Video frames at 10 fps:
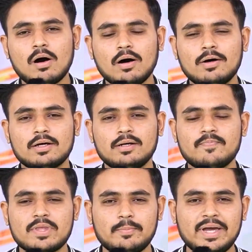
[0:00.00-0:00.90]
और और
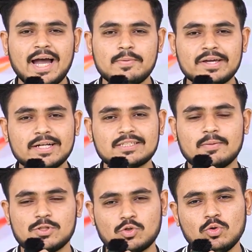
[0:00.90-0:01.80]
मैं आई बी ग्रेड्स
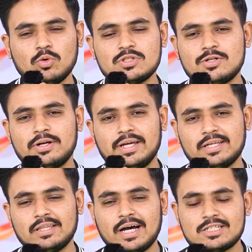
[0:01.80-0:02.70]
का मशहूर हूँ जिन्होंने
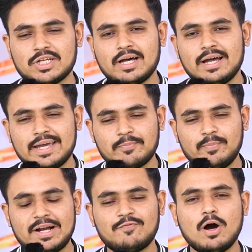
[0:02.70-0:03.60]
इतना अच्छा एक
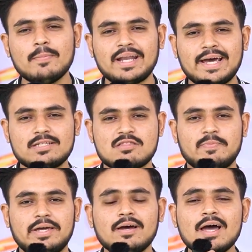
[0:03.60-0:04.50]
प्लेटफॉर्म बनाया है
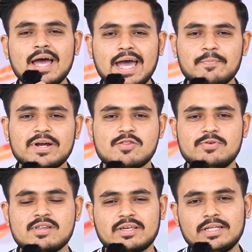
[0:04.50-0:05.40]
जिसमें एम ग्रेड
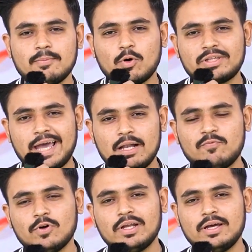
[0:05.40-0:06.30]
स्टूडेंट्स के लिए बहुत
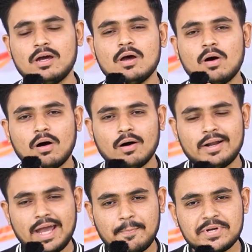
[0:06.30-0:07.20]
हेल्पफुल है
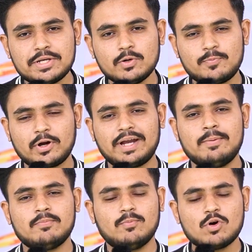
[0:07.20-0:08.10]
और एप्टीट्यूड
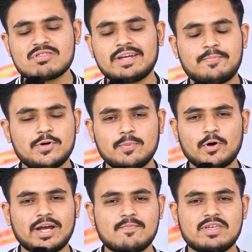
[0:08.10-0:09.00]
प्रोग्राम बहुत सारे एप्टीट्यूड
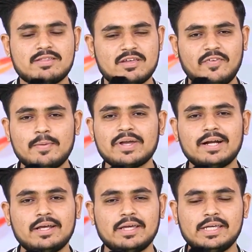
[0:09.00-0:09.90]
प्रोग्राम्स हैं सिर्फ एम
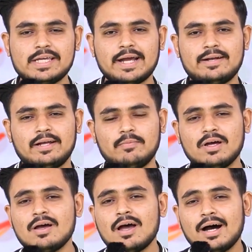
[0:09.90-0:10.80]
कैट नहीं है ई कैट एंड
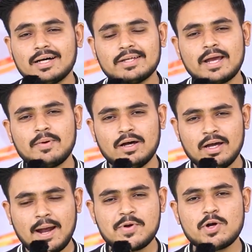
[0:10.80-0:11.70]
अदर
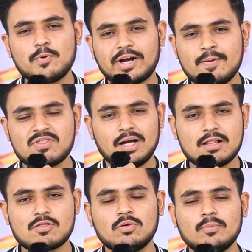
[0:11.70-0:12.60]
एप्टीट्यूड प्रोग्राम्स
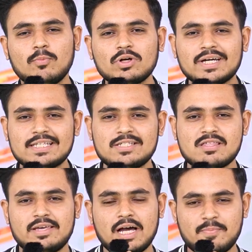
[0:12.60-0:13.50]
आल्सो बहुत अच्छे
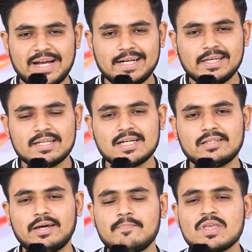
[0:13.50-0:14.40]
से यहाँ पे गाइड किया
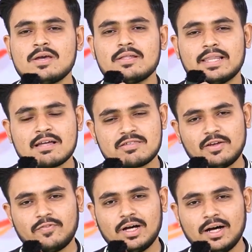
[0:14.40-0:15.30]
जाता है ना
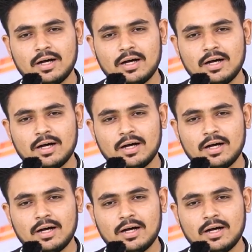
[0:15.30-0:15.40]
सिर्फ